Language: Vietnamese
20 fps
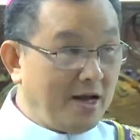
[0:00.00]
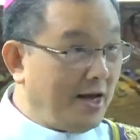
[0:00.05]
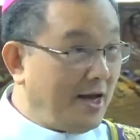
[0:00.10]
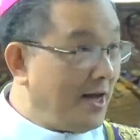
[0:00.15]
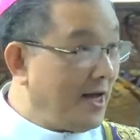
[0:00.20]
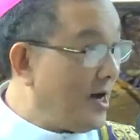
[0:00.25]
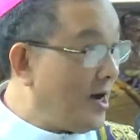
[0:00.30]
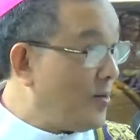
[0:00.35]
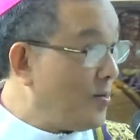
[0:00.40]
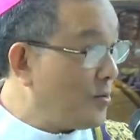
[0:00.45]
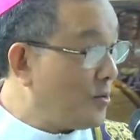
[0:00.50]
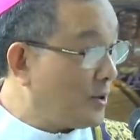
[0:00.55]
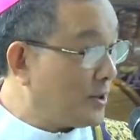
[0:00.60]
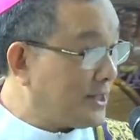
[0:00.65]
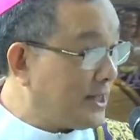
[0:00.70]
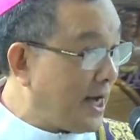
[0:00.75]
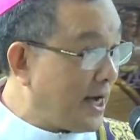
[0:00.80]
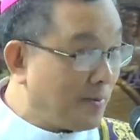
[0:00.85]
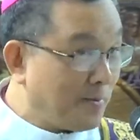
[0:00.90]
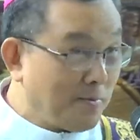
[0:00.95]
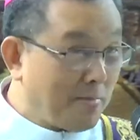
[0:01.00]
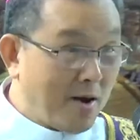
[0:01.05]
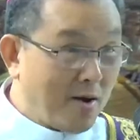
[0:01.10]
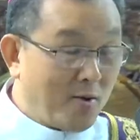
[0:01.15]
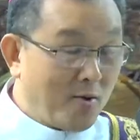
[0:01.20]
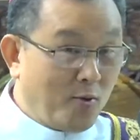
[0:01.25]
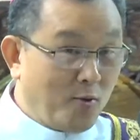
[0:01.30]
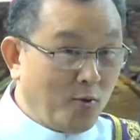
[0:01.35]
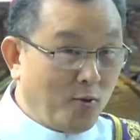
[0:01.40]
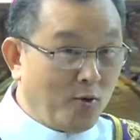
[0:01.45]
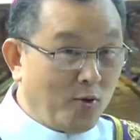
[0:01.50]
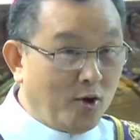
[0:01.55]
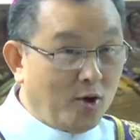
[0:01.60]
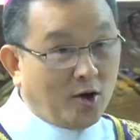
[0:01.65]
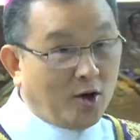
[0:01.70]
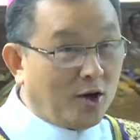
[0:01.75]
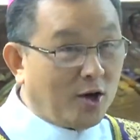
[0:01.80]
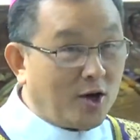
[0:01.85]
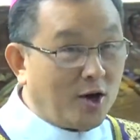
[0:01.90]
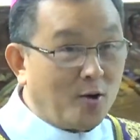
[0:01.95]
không có sắc màu
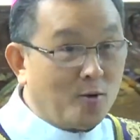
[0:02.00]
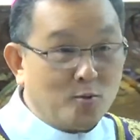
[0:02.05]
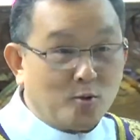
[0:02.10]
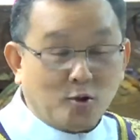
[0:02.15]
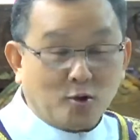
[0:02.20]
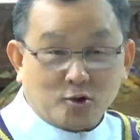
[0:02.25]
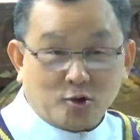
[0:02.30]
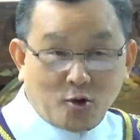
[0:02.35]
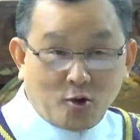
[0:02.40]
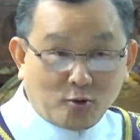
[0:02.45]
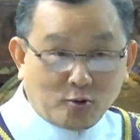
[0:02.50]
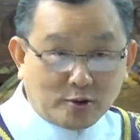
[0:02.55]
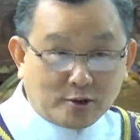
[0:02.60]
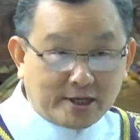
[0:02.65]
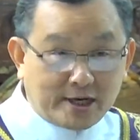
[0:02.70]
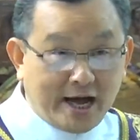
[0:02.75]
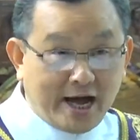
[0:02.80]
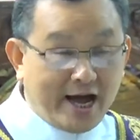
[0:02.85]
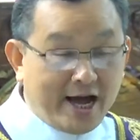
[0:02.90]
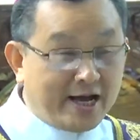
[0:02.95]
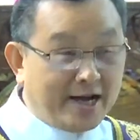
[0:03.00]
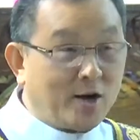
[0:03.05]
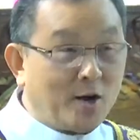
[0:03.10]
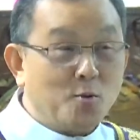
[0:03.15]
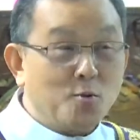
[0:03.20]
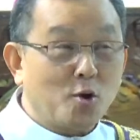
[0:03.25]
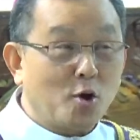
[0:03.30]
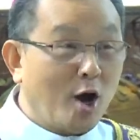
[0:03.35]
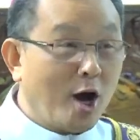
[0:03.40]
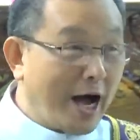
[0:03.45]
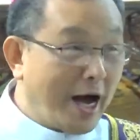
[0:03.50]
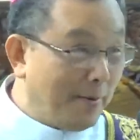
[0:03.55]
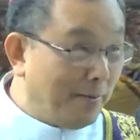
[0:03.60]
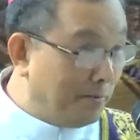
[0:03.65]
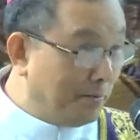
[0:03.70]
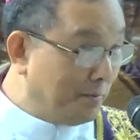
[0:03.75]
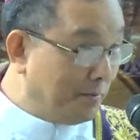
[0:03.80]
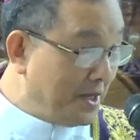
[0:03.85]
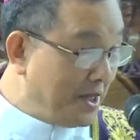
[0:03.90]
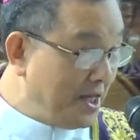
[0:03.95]
không có rộn rã không có
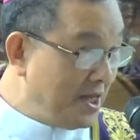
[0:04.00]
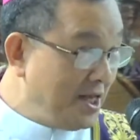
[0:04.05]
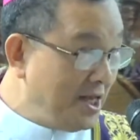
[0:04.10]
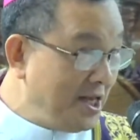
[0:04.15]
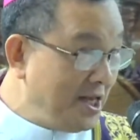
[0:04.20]
ầm ĩ